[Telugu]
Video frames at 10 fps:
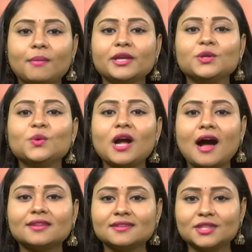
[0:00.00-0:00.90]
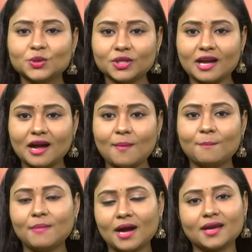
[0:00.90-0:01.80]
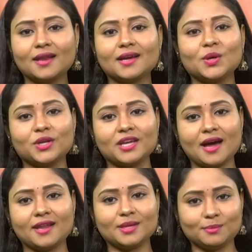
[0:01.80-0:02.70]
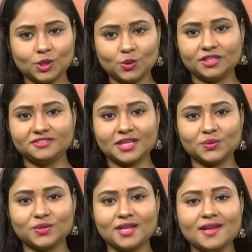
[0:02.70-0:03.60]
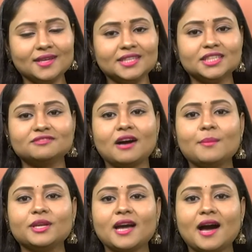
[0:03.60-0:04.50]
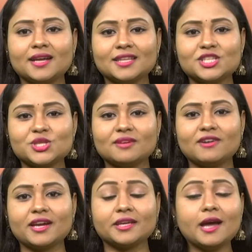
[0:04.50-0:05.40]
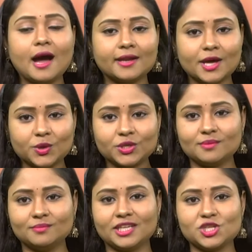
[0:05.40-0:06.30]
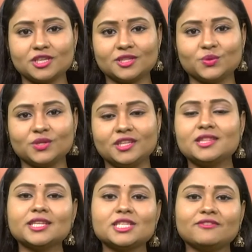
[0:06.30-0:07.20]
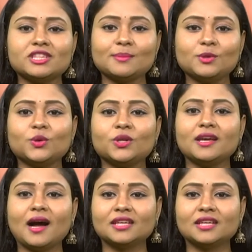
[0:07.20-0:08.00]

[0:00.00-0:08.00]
మయూకాదిత్యునిగా మంగళగౌరి ఆలయంలో వెలిశాడు ఈ స్వామిని ఆరాధించిన వారికి అనారోగ్యం దరిచేరదు నిత్య జీవితంలోని